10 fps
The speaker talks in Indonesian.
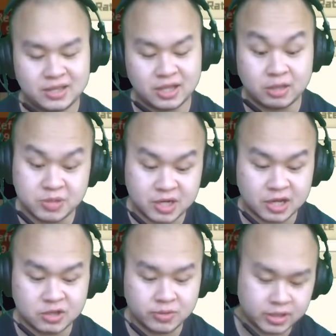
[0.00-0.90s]
Ternyata bisa
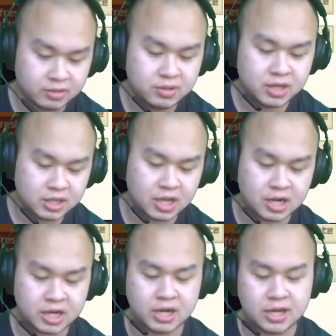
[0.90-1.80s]
dihancurin. Ya udah kita
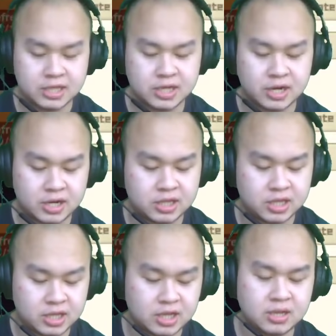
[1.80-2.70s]
klik-klik aja
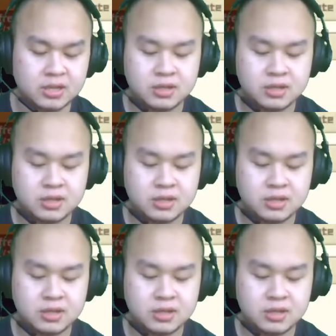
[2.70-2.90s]
realitinya.